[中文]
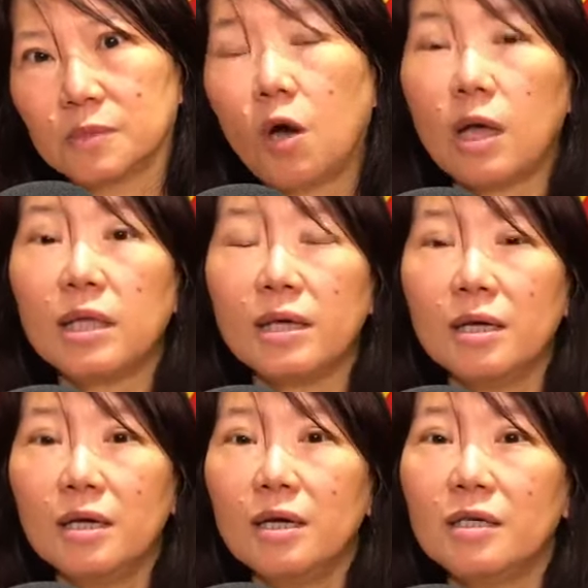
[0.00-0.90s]
哦，他得
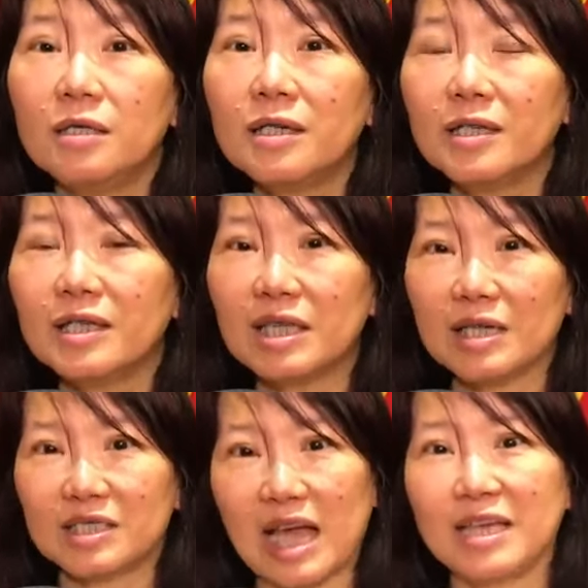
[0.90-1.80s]
你可能讲
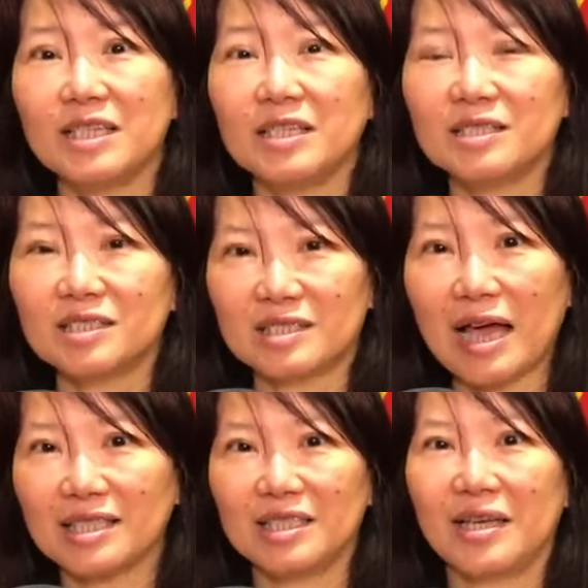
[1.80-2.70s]
撒一
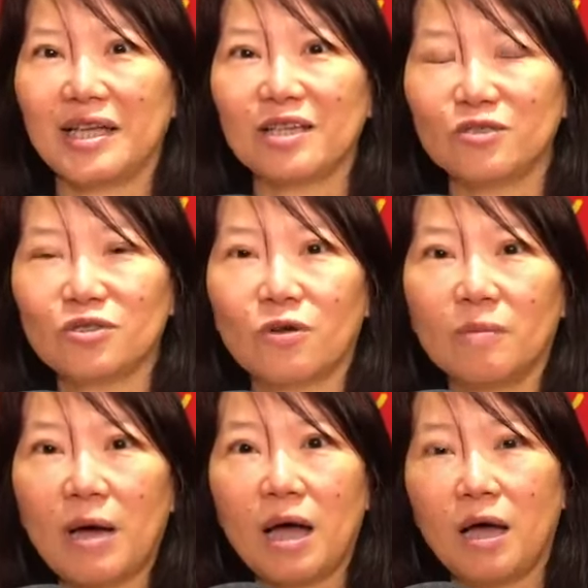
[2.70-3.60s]
撒几，妹妹我就讲
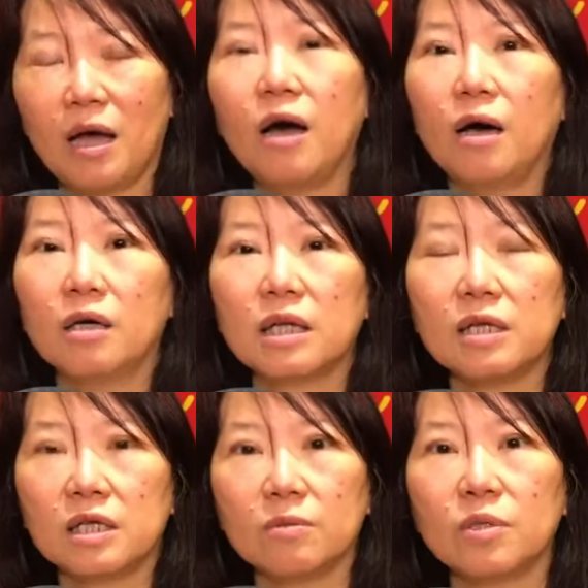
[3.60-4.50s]
穿套啊，他
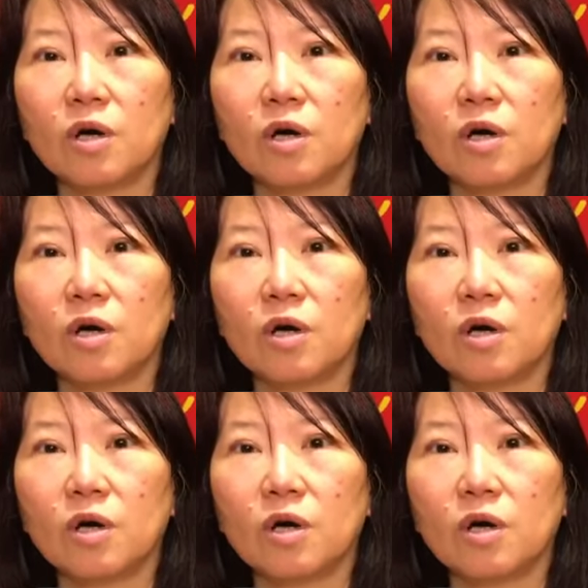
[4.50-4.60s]
也听不